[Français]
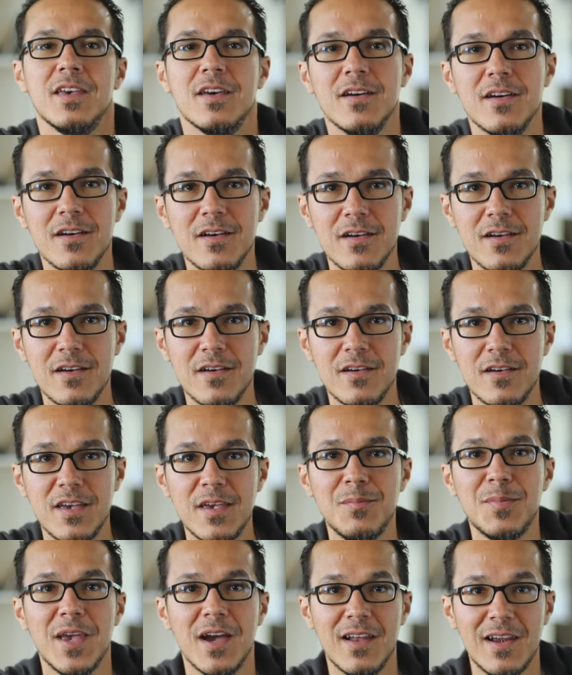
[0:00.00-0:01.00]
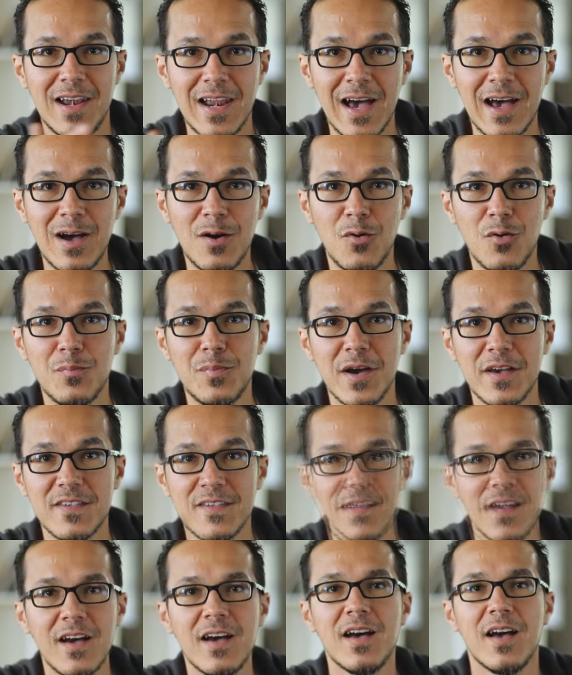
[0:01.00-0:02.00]
euh, eh bien là, on
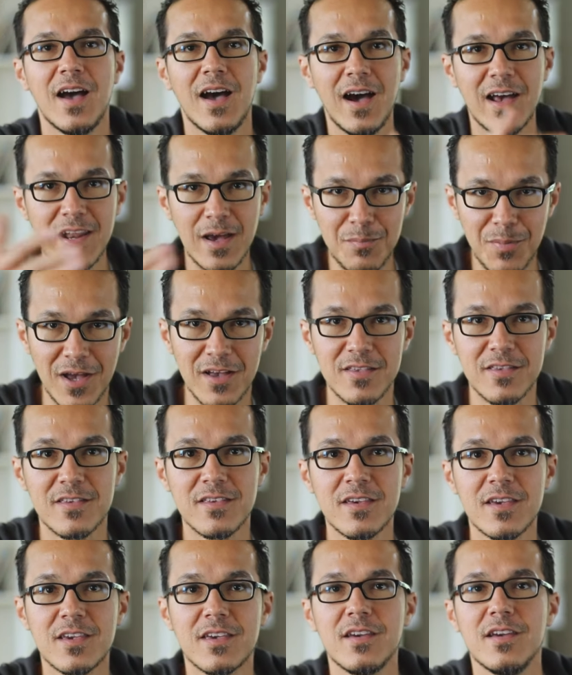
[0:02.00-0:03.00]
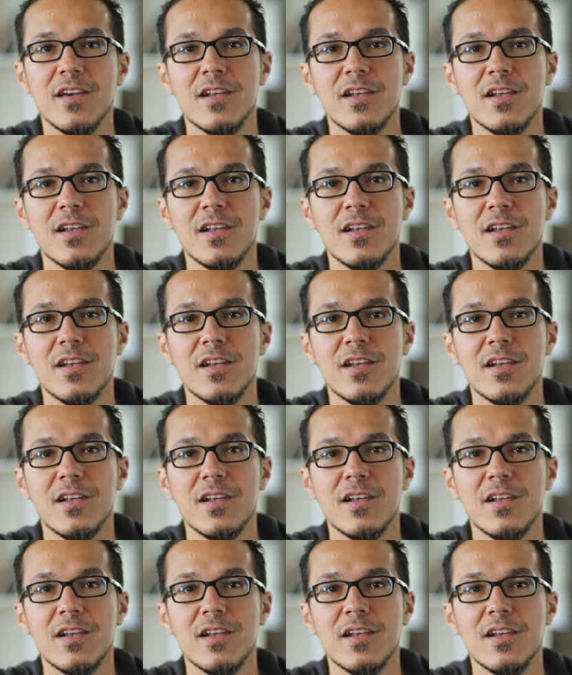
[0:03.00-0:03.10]
passera à la pratique,